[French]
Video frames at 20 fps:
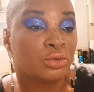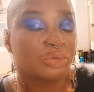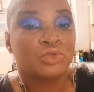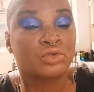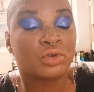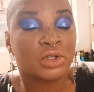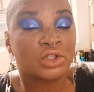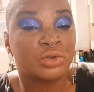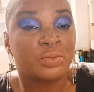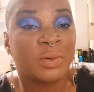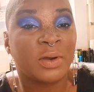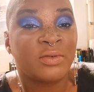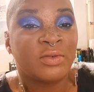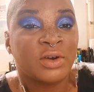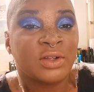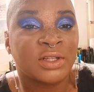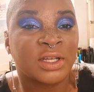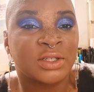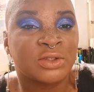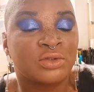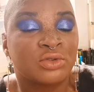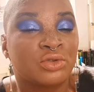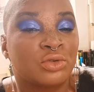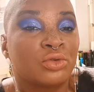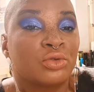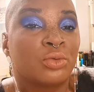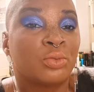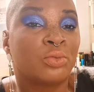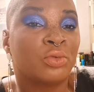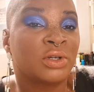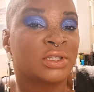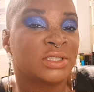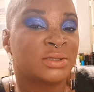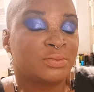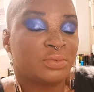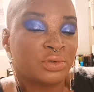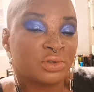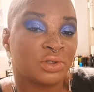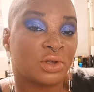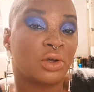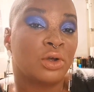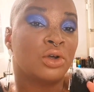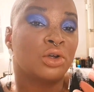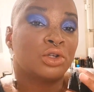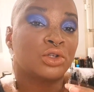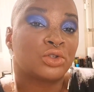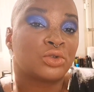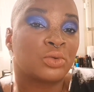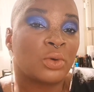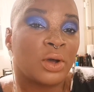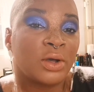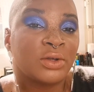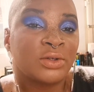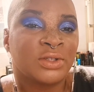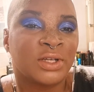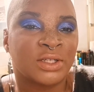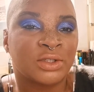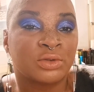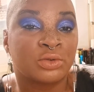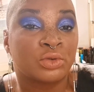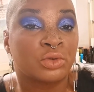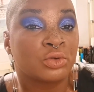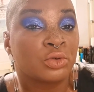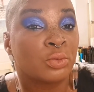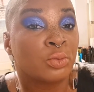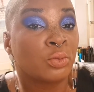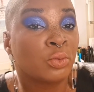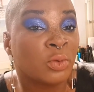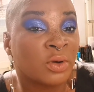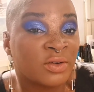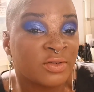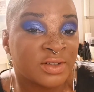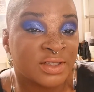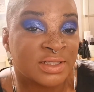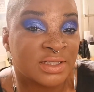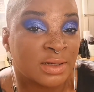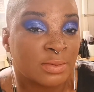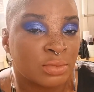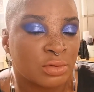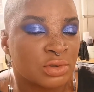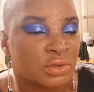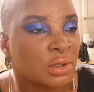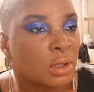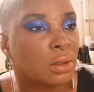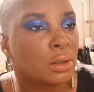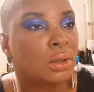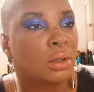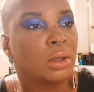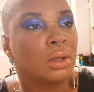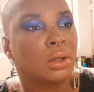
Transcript: soit tu peux avoir une réduction de moins 10%, soit une réduction de moins 25%.